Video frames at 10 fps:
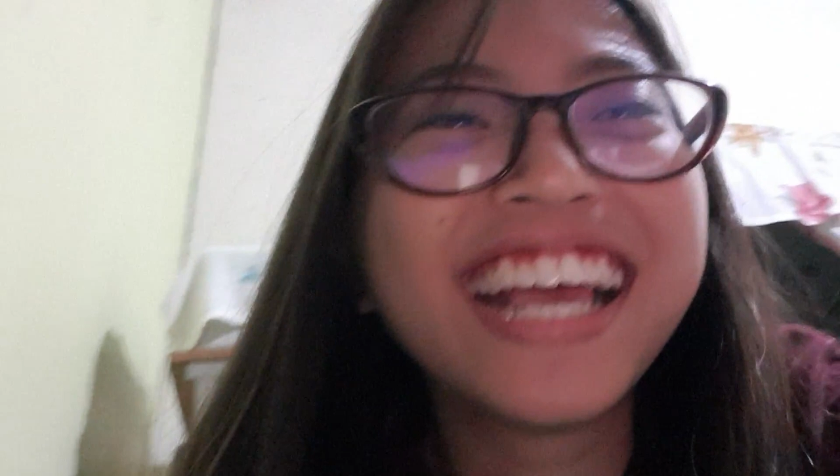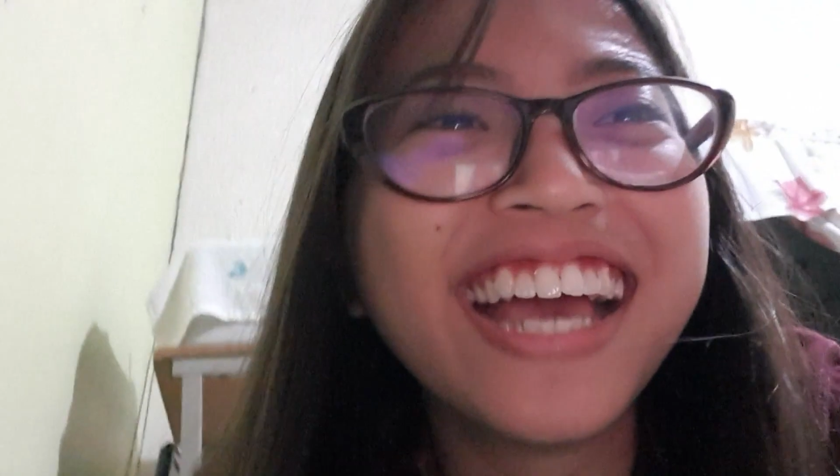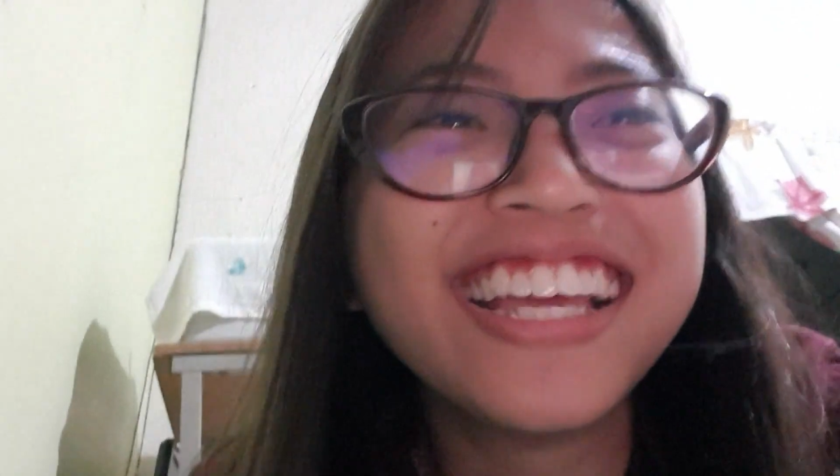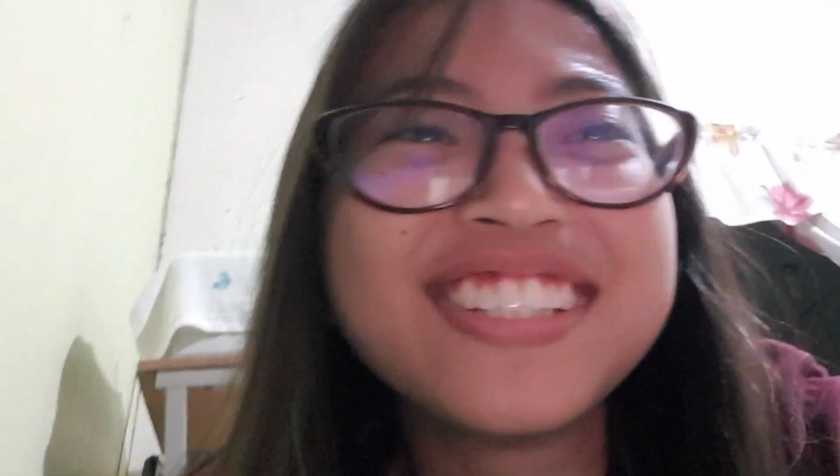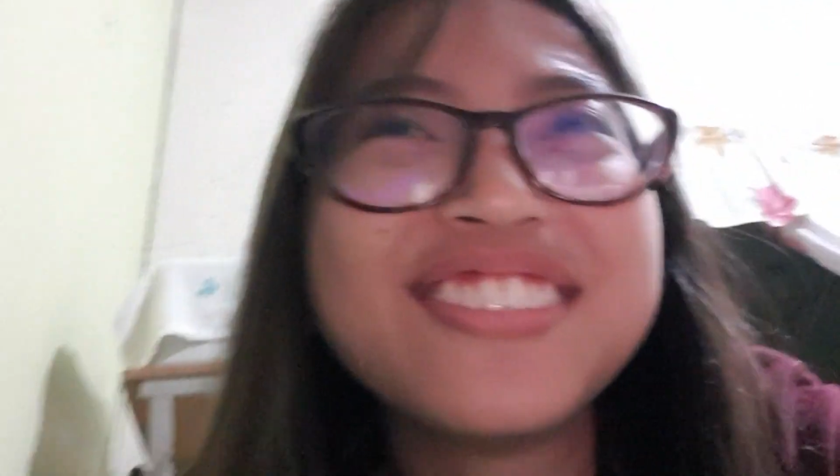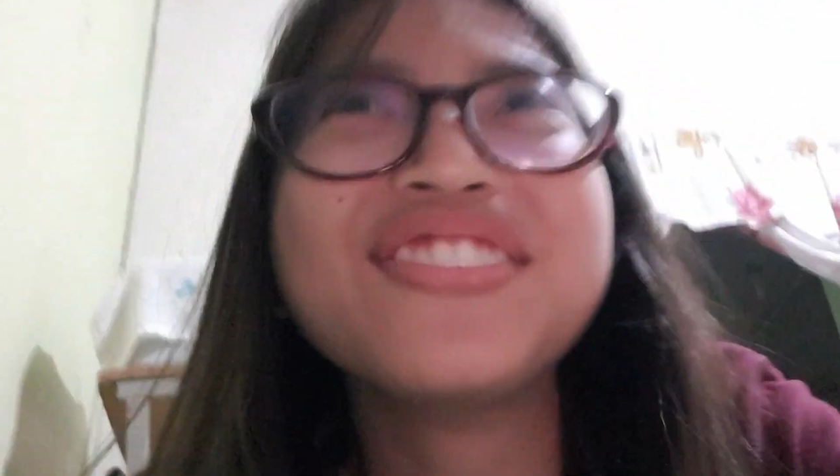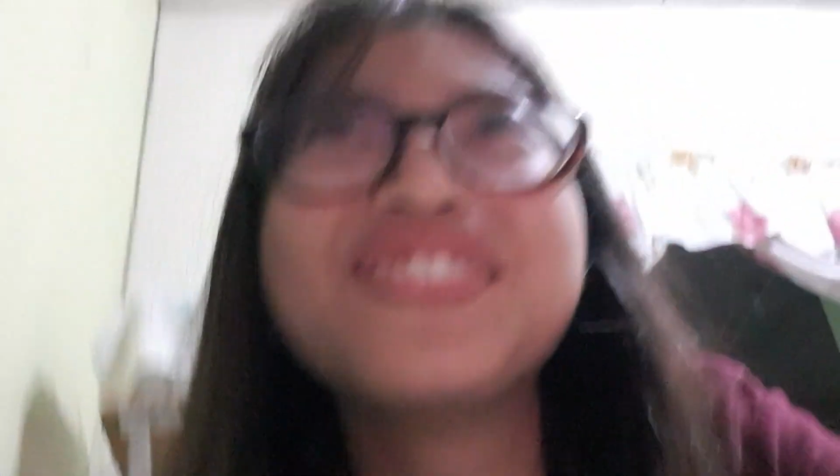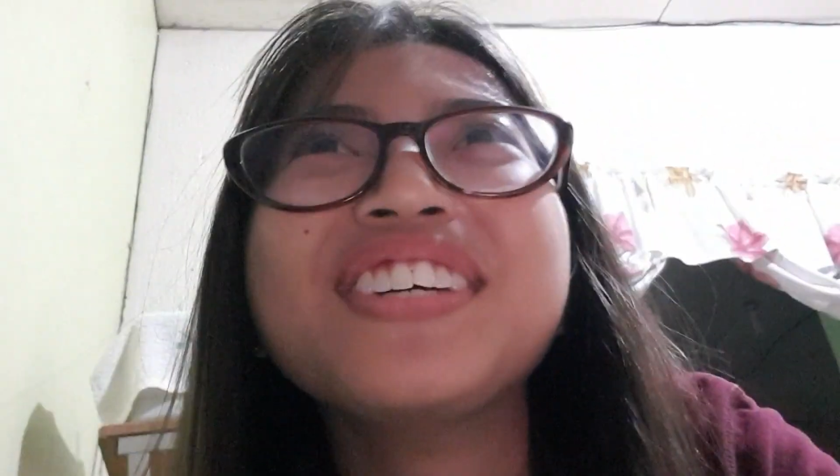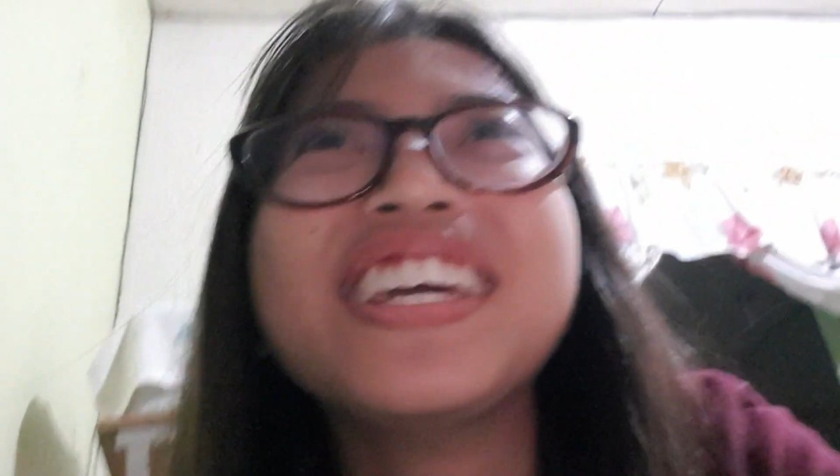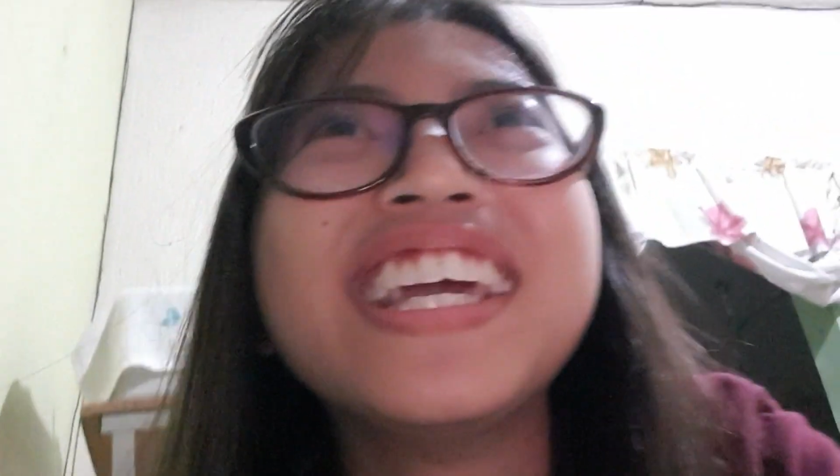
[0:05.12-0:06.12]
guys, it's
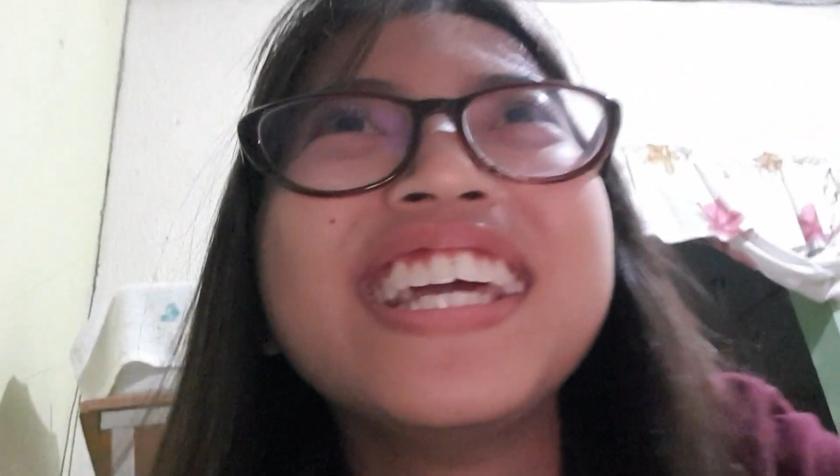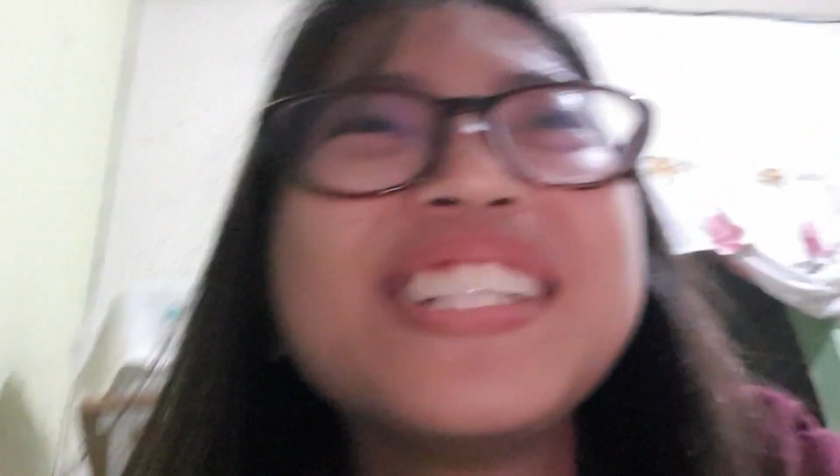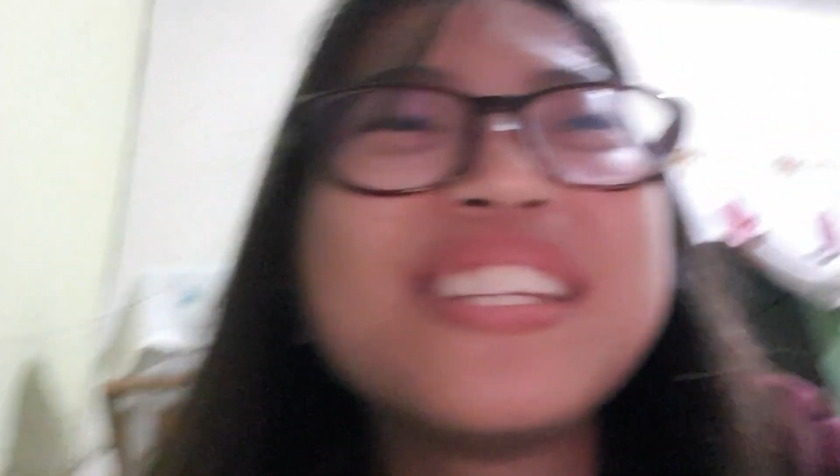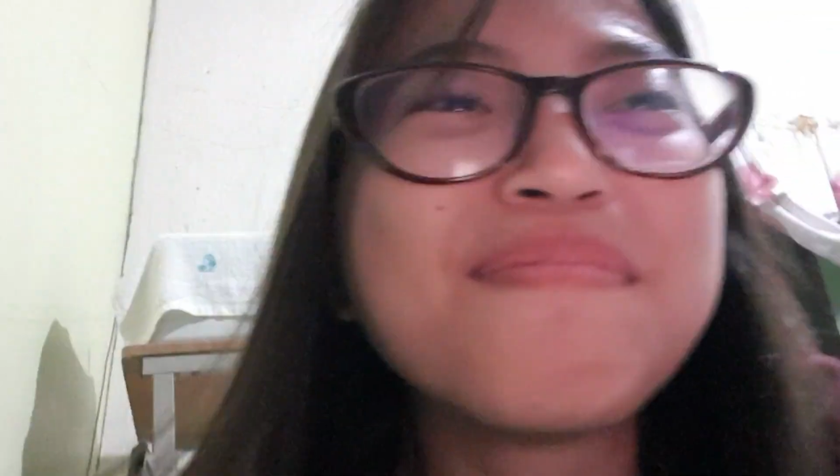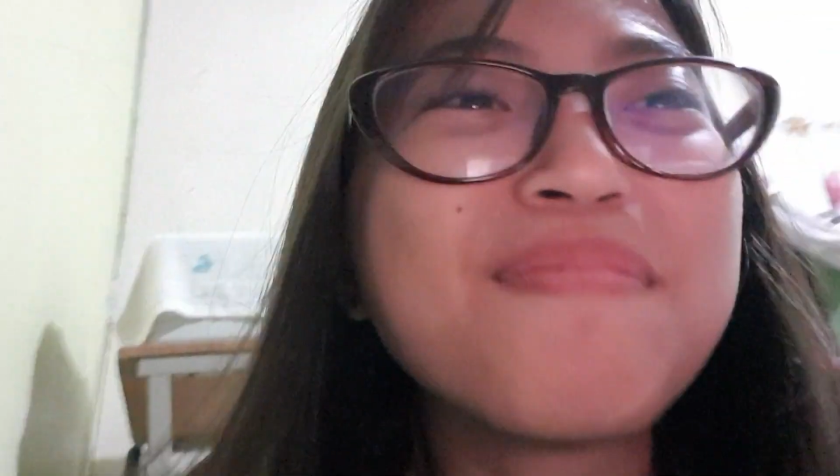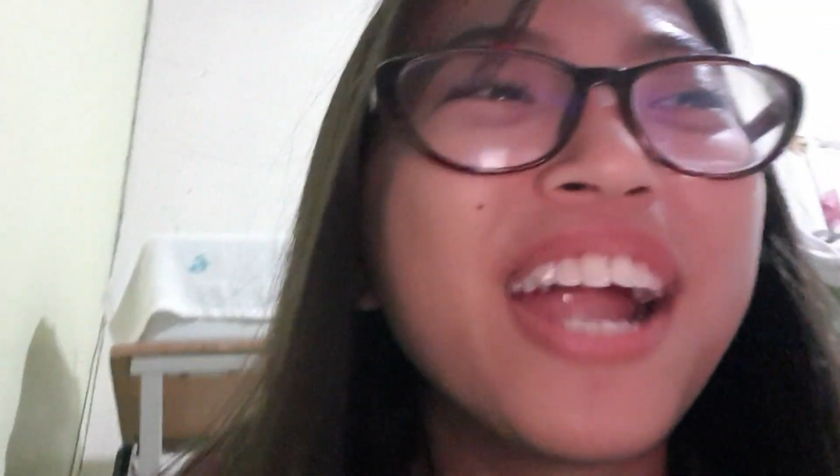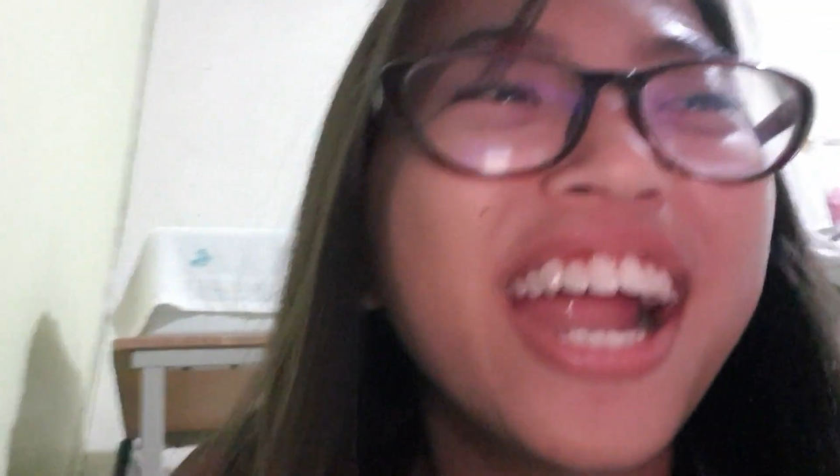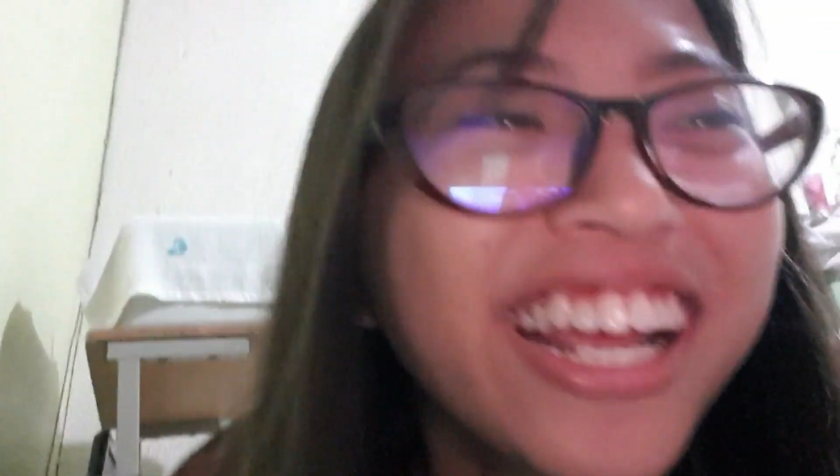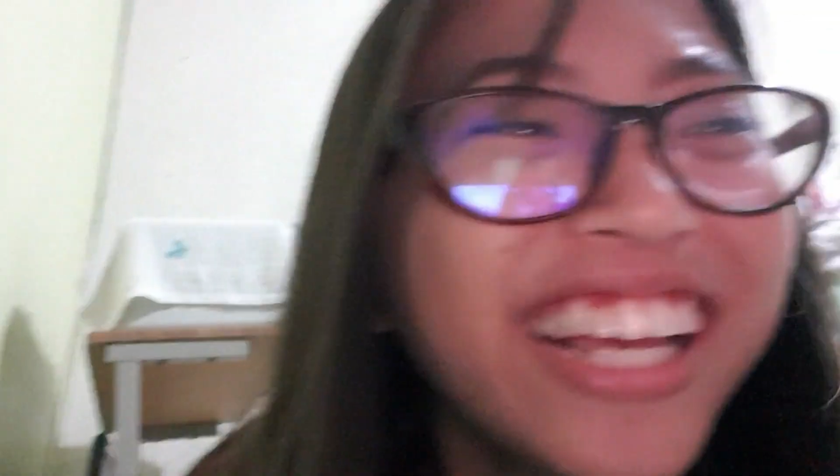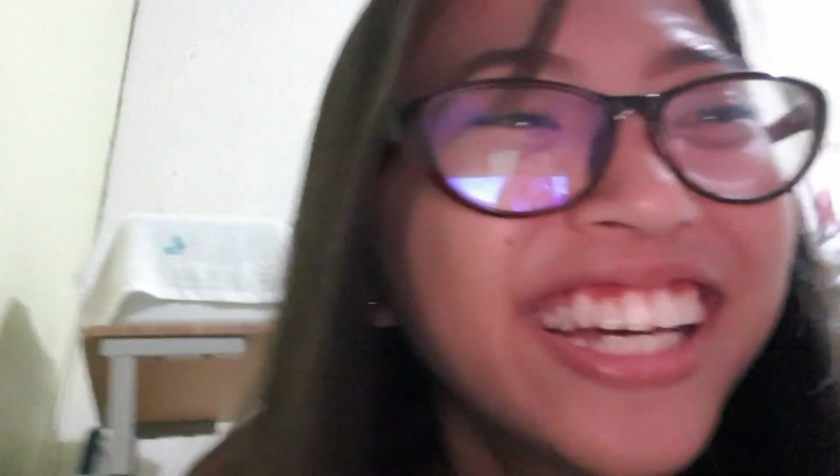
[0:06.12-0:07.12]
true. It's a
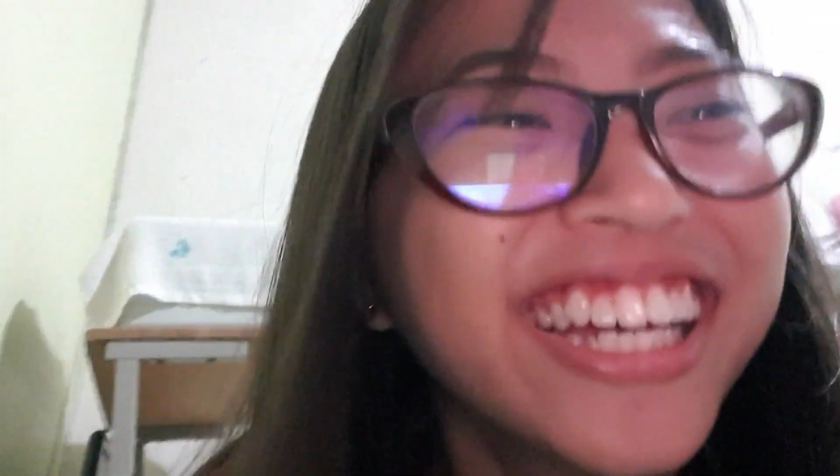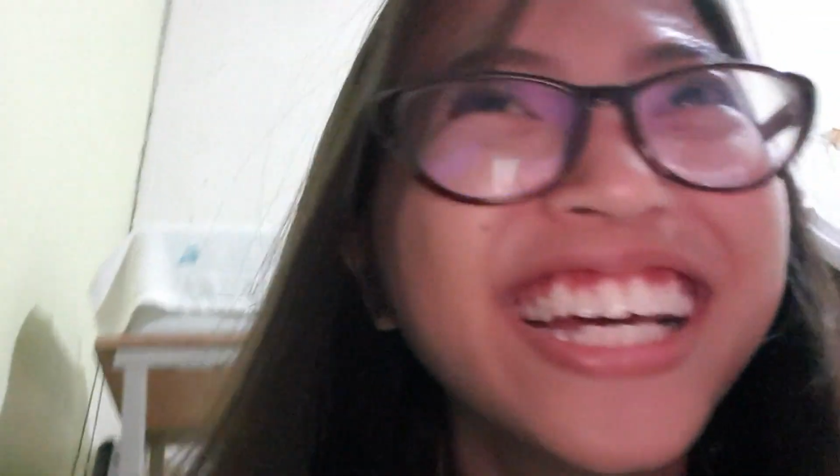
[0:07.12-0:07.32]
prank.